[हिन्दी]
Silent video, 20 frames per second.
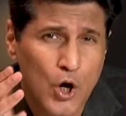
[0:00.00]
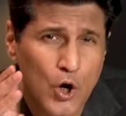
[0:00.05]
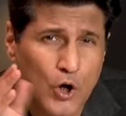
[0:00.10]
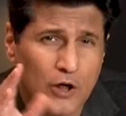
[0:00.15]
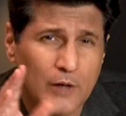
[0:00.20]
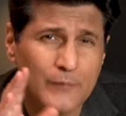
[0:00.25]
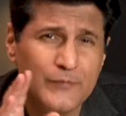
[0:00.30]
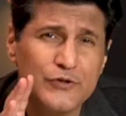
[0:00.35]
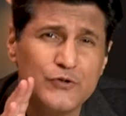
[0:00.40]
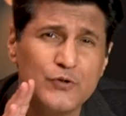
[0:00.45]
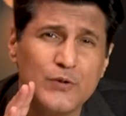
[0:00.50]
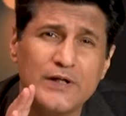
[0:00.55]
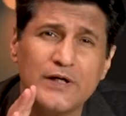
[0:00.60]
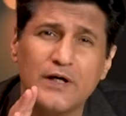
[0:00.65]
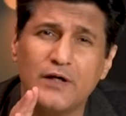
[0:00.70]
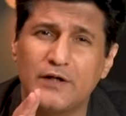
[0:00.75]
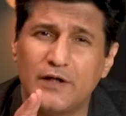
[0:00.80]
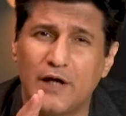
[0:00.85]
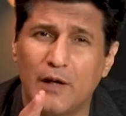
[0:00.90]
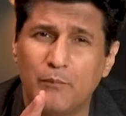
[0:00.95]
और अभी जो है
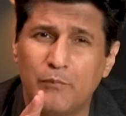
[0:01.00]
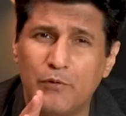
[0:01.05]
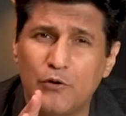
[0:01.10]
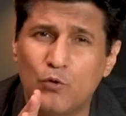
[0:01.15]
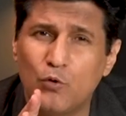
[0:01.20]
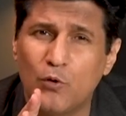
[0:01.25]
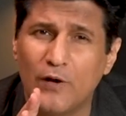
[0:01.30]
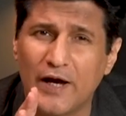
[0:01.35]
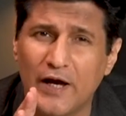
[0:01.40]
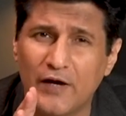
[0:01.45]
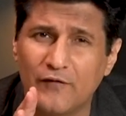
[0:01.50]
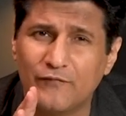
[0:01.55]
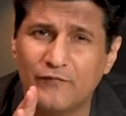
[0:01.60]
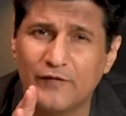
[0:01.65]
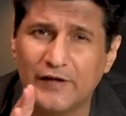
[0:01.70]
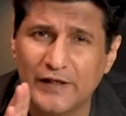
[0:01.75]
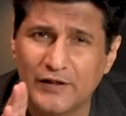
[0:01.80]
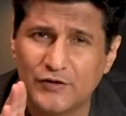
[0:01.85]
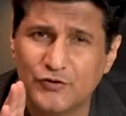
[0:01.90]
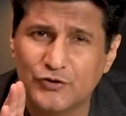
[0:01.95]
ना डब्ल्यू
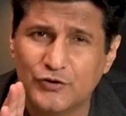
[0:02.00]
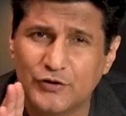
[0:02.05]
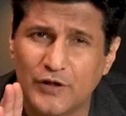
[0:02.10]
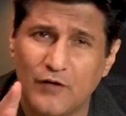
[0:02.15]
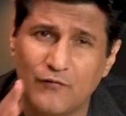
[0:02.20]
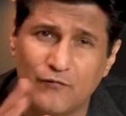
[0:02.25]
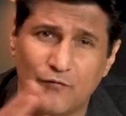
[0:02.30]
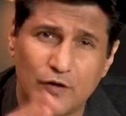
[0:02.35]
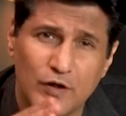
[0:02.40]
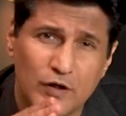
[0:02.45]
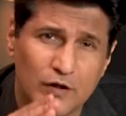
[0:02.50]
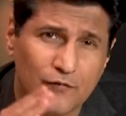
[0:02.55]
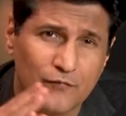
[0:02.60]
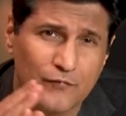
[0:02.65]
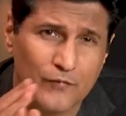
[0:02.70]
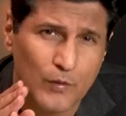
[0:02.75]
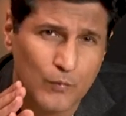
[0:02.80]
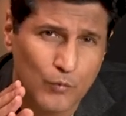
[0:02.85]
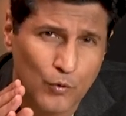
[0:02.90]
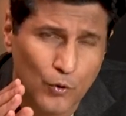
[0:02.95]
एफ एच या वर्क
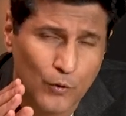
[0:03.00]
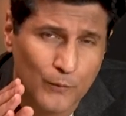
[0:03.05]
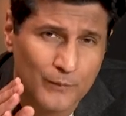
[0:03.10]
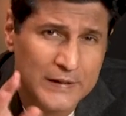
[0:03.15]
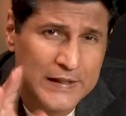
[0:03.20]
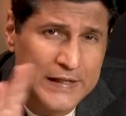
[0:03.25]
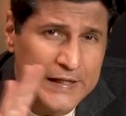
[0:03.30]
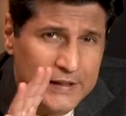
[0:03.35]
फ्रॉम होम